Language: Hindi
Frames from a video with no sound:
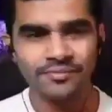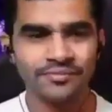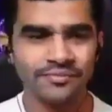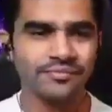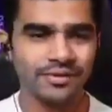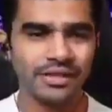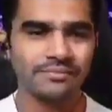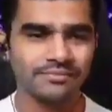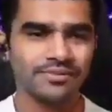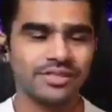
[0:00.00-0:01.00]
हम्म,
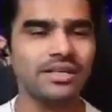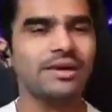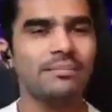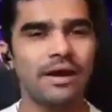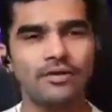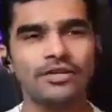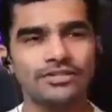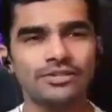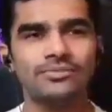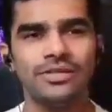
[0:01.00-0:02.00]
मतलब ठीक है बायोनिक
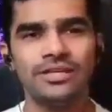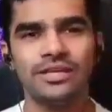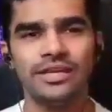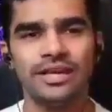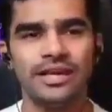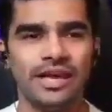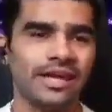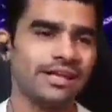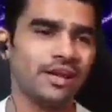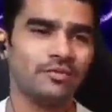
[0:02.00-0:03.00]
चिप दी गई है
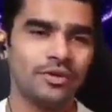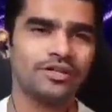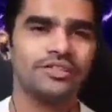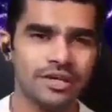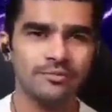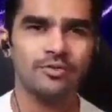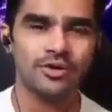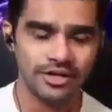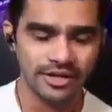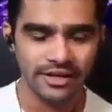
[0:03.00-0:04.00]
एक नैनोमीटर से कम हो
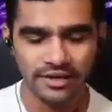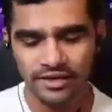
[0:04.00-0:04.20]
गई है